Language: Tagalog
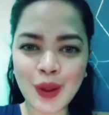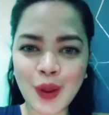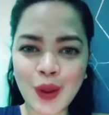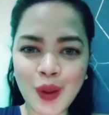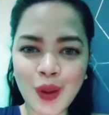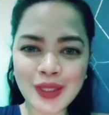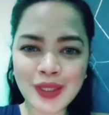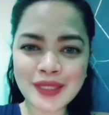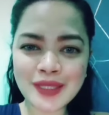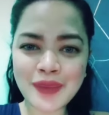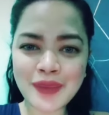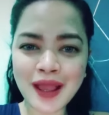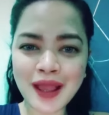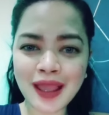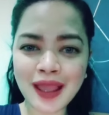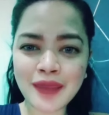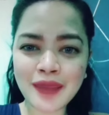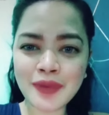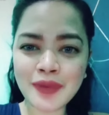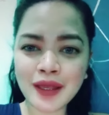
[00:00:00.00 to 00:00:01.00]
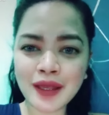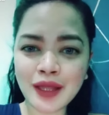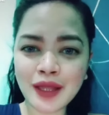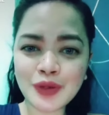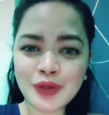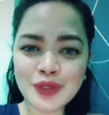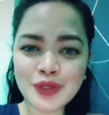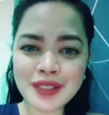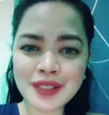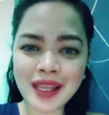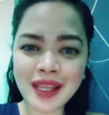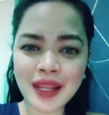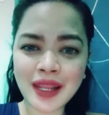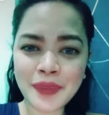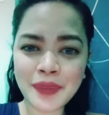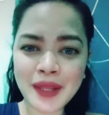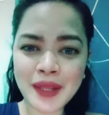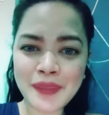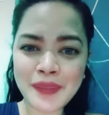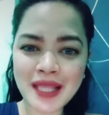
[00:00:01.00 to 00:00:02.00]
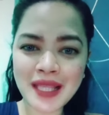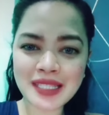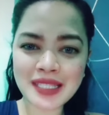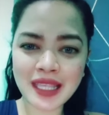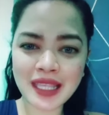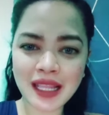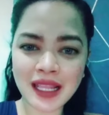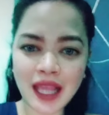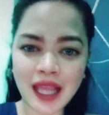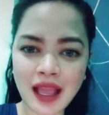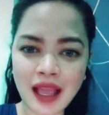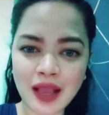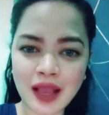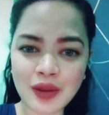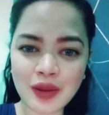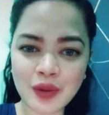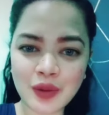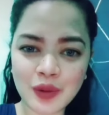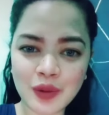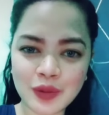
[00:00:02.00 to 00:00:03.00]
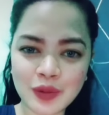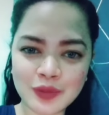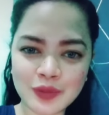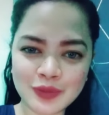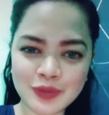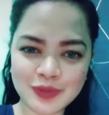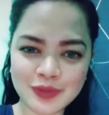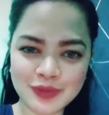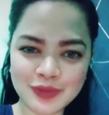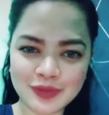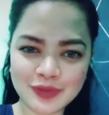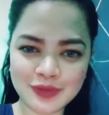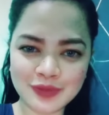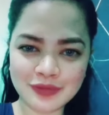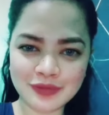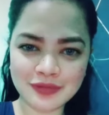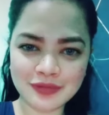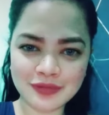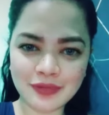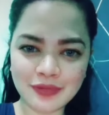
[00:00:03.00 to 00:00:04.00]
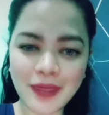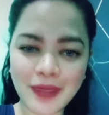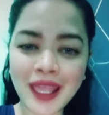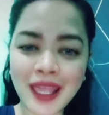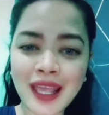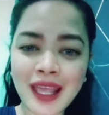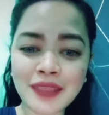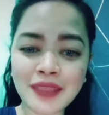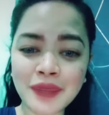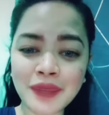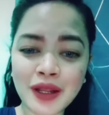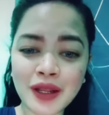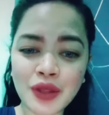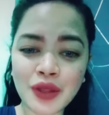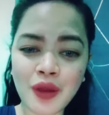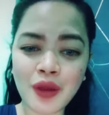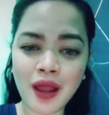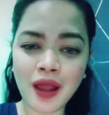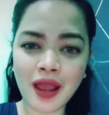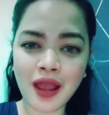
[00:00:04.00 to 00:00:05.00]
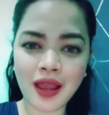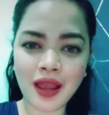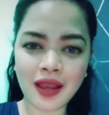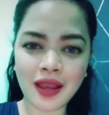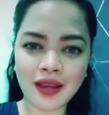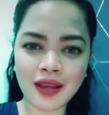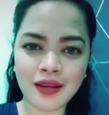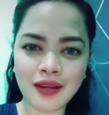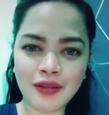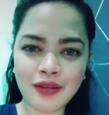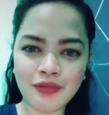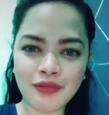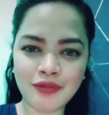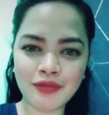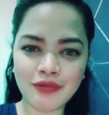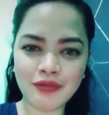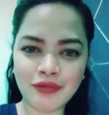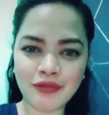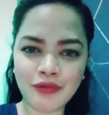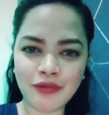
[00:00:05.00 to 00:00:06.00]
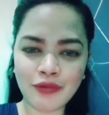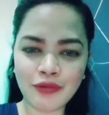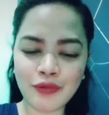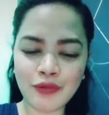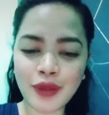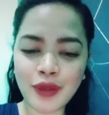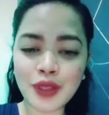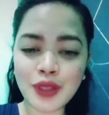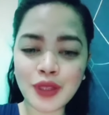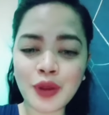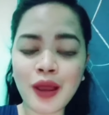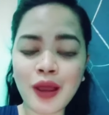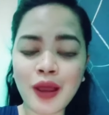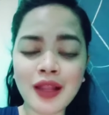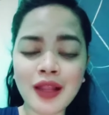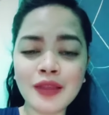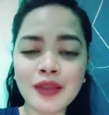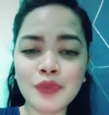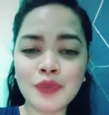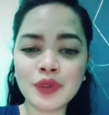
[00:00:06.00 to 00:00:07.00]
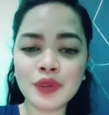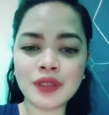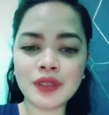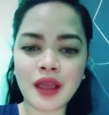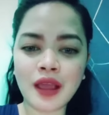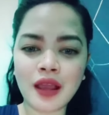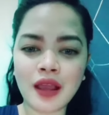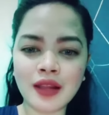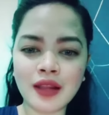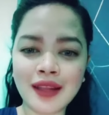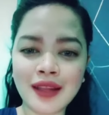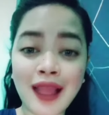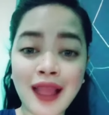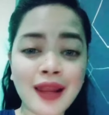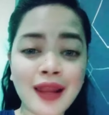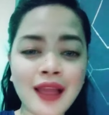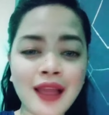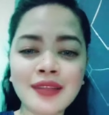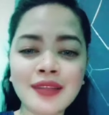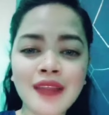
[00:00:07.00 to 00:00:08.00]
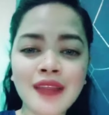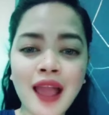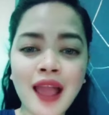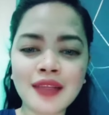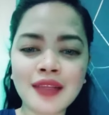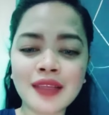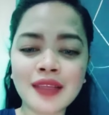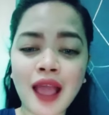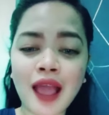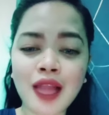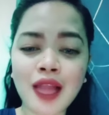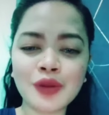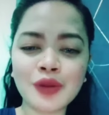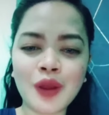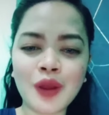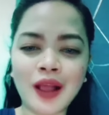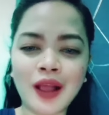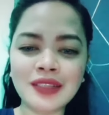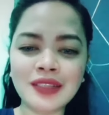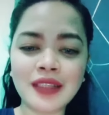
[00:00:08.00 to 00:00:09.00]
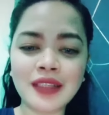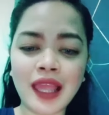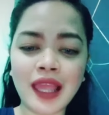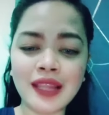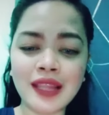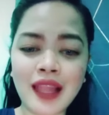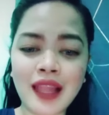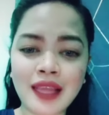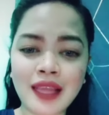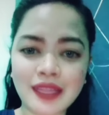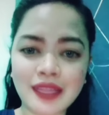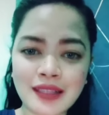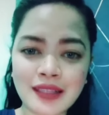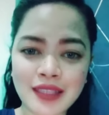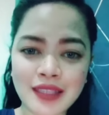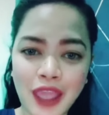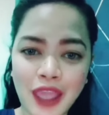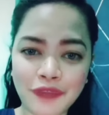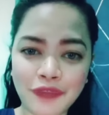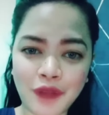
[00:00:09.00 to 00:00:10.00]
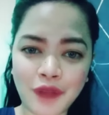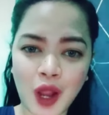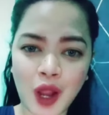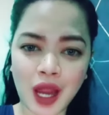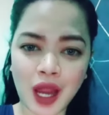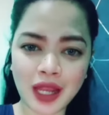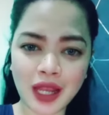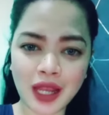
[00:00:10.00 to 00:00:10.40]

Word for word: Uy, sa mga kaibigan ko dyan na pinaplastic lang ako, mag-iingat pa rin kayo ah yung kalimutang laklakin lahat ng alcohol at kainin lahat ng safeguard.